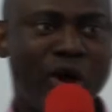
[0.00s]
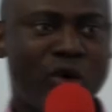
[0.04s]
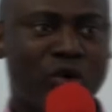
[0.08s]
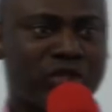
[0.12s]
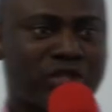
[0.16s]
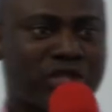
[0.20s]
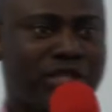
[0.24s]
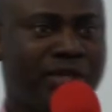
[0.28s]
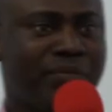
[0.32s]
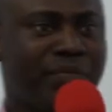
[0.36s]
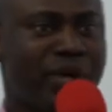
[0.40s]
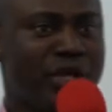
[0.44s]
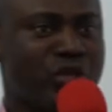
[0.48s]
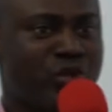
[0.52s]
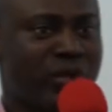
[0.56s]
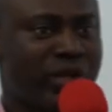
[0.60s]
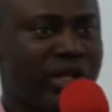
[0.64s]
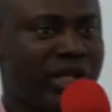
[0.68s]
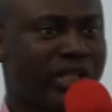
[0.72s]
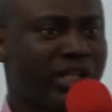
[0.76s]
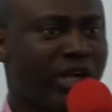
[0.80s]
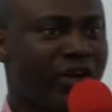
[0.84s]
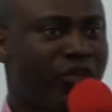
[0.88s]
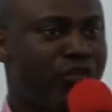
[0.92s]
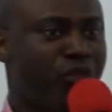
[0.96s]
aussi besoin
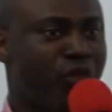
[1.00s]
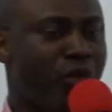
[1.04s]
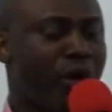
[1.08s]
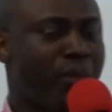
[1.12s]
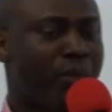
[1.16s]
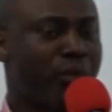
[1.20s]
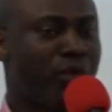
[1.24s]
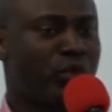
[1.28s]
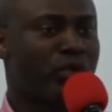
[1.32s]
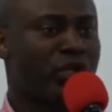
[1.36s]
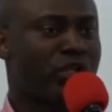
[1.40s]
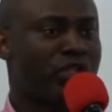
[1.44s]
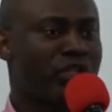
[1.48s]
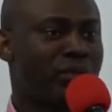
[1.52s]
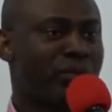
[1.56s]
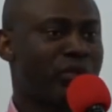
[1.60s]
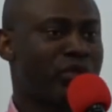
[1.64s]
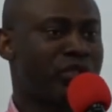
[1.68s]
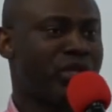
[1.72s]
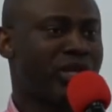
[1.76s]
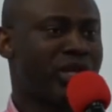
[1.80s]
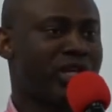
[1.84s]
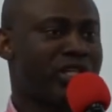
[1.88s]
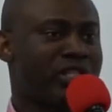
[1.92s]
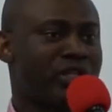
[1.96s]
de ta foi pour que tu
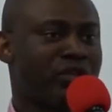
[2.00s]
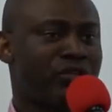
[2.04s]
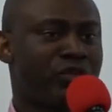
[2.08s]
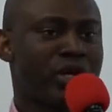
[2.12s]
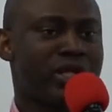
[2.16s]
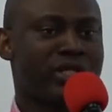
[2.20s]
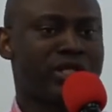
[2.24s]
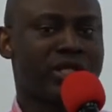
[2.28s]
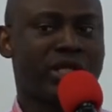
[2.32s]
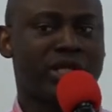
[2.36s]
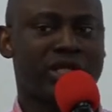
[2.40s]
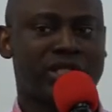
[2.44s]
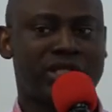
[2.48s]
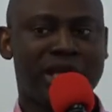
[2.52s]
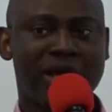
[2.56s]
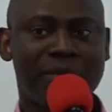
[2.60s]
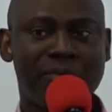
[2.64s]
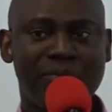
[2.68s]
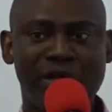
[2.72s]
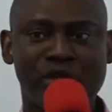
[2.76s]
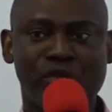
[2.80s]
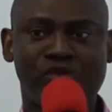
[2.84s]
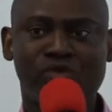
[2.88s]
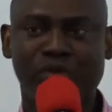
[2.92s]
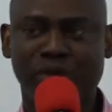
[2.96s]
puisses recevoir ce que tu as
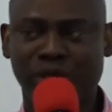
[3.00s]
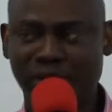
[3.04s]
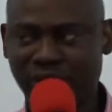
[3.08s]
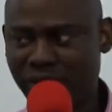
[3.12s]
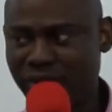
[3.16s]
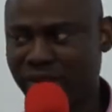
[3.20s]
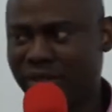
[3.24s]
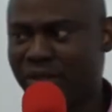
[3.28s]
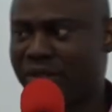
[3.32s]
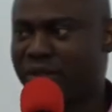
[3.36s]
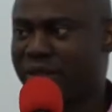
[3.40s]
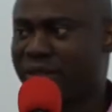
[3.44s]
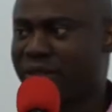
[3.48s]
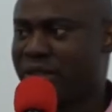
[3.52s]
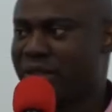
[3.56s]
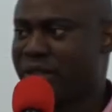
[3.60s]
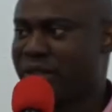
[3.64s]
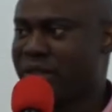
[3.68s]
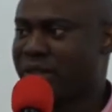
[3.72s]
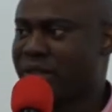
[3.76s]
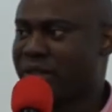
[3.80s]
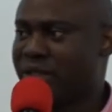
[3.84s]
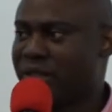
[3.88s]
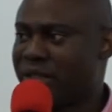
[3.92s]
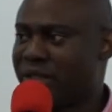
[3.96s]
besoin.
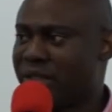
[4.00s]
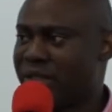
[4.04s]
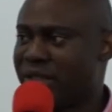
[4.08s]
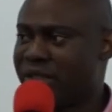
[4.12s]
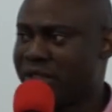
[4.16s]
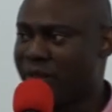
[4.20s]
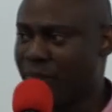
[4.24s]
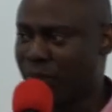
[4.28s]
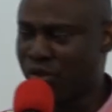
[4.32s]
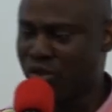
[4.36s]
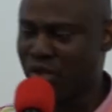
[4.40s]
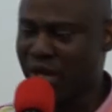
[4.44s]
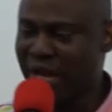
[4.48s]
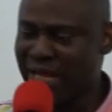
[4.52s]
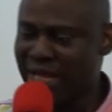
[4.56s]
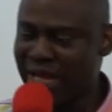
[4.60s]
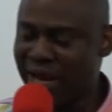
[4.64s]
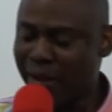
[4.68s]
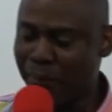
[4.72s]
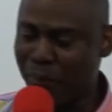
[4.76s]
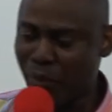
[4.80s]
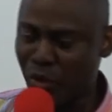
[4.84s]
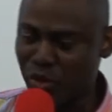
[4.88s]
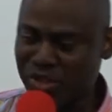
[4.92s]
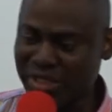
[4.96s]
C'est pour cela qu'il
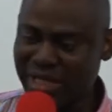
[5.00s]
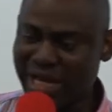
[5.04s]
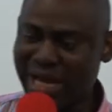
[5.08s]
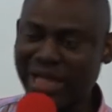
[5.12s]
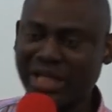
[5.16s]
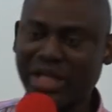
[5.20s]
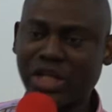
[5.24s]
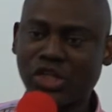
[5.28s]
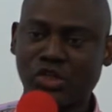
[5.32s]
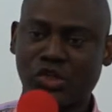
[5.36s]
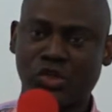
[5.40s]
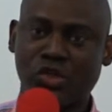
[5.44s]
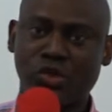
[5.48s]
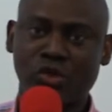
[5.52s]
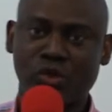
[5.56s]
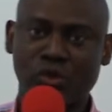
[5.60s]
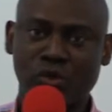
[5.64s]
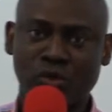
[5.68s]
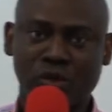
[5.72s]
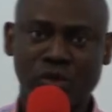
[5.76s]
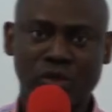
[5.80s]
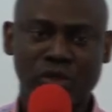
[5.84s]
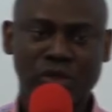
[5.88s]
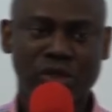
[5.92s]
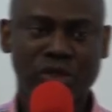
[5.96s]
a posé la question.
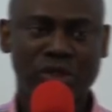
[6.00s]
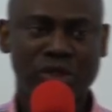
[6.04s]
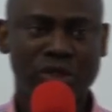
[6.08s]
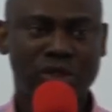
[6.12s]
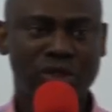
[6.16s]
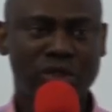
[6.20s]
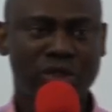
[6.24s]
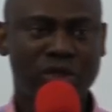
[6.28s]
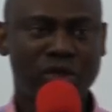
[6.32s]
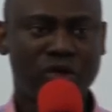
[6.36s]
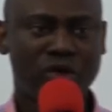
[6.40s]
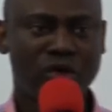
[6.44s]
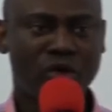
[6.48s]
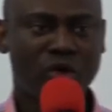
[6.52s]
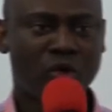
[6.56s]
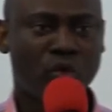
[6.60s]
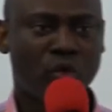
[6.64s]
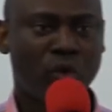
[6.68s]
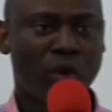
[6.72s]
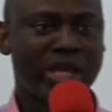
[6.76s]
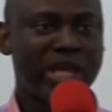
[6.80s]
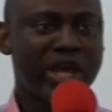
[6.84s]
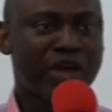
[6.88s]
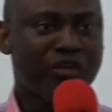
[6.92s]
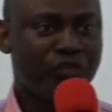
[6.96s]

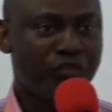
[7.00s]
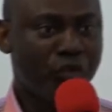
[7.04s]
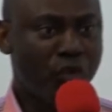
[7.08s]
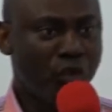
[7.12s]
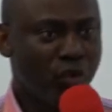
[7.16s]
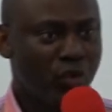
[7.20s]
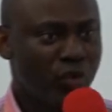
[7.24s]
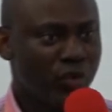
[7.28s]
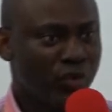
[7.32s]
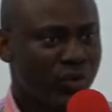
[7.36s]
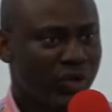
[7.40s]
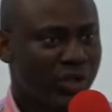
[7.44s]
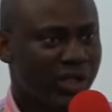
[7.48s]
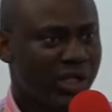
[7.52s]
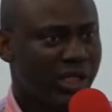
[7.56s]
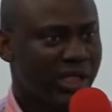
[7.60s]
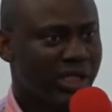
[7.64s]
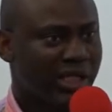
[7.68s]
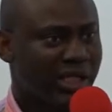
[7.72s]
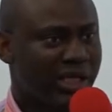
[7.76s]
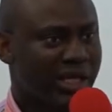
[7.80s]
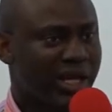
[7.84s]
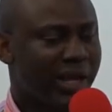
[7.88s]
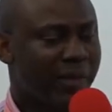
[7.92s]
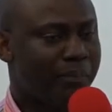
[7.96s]
Croyez-vous
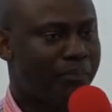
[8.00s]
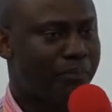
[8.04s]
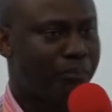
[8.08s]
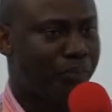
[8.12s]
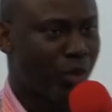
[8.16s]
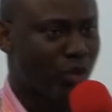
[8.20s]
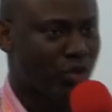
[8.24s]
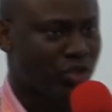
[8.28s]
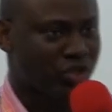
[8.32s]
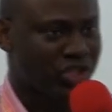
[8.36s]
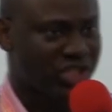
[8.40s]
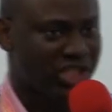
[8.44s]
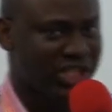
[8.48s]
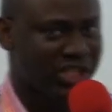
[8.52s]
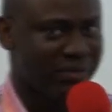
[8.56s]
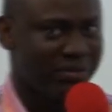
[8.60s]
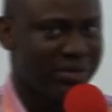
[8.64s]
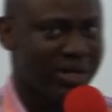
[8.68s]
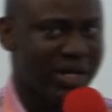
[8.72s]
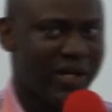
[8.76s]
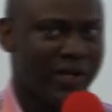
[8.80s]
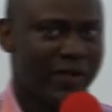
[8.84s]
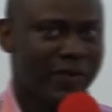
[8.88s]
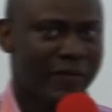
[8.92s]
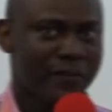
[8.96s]
qu'il est
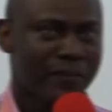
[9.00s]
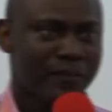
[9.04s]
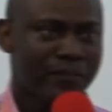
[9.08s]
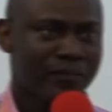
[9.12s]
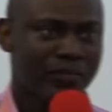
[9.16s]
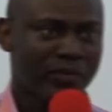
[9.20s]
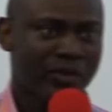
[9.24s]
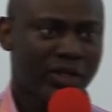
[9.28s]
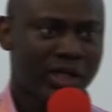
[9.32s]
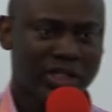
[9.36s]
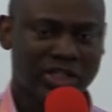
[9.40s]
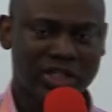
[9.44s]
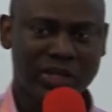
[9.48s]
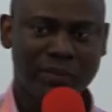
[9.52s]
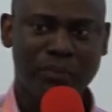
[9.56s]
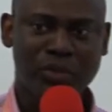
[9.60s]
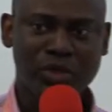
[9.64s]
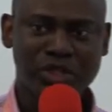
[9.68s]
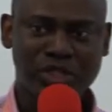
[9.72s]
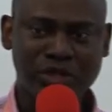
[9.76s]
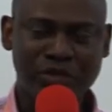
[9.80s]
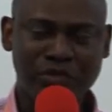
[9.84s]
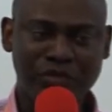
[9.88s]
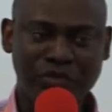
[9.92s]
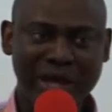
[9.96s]
possible que je
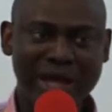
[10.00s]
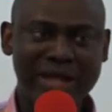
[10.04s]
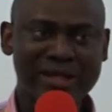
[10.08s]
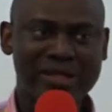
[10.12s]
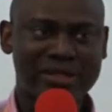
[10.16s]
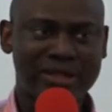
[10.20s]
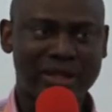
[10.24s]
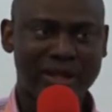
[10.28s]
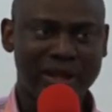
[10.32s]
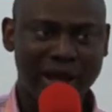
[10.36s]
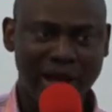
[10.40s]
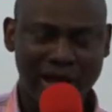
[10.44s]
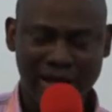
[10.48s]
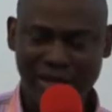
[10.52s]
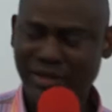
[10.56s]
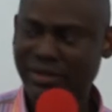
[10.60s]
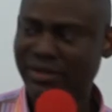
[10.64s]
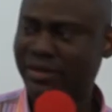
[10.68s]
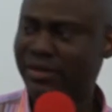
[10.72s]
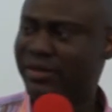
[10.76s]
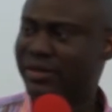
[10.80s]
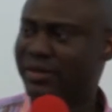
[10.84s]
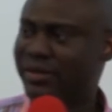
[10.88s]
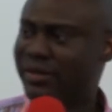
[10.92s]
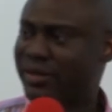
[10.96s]
puisse faire cela
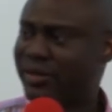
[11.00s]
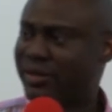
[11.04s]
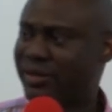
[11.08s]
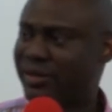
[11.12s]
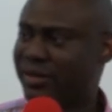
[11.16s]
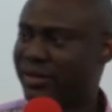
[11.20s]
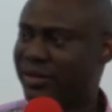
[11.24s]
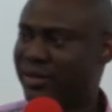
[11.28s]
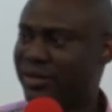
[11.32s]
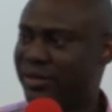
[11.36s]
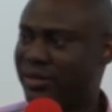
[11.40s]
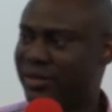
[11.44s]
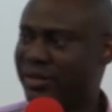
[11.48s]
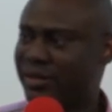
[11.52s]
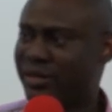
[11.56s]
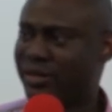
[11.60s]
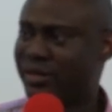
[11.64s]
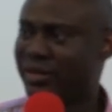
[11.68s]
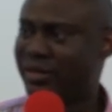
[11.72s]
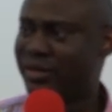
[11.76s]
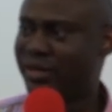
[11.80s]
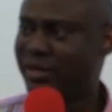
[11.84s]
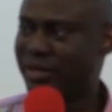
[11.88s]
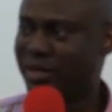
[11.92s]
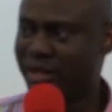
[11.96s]

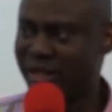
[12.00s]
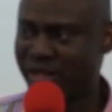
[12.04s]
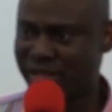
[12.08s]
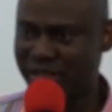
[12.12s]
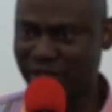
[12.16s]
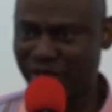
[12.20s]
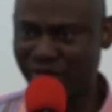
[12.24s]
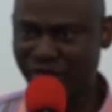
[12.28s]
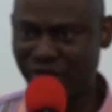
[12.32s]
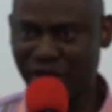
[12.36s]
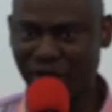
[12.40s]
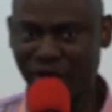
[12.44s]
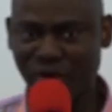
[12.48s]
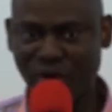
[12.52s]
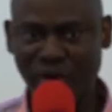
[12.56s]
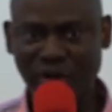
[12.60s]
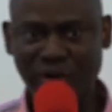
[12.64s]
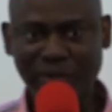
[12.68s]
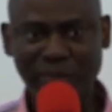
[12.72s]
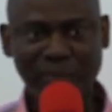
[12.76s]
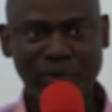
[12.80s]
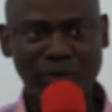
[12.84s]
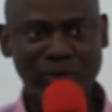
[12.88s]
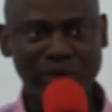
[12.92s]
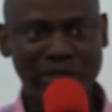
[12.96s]
Et les aveugles ont
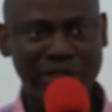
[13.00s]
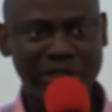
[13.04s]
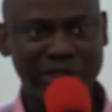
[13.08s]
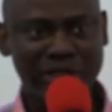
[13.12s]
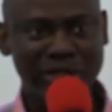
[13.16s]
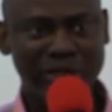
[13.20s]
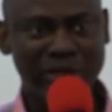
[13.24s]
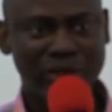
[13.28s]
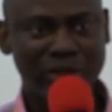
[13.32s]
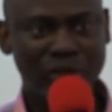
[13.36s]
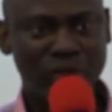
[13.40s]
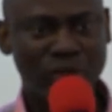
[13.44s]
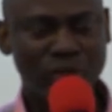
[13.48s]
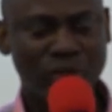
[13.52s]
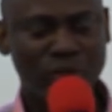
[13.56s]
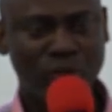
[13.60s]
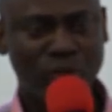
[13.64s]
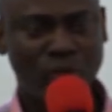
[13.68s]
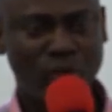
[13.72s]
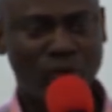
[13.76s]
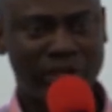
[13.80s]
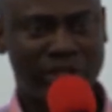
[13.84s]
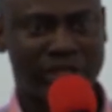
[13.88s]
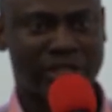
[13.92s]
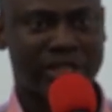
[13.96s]
répondu,
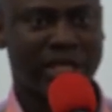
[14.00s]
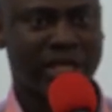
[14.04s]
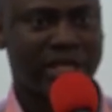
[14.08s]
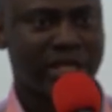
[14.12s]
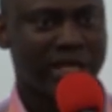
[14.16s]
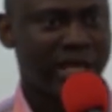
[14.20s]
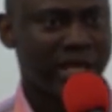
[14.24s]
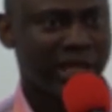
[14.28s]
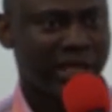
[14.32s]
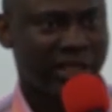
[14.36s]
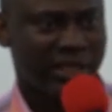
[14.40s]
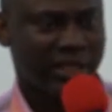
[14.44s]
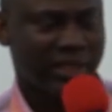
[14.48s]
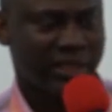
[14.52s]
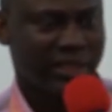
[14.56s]
oui Seigneur.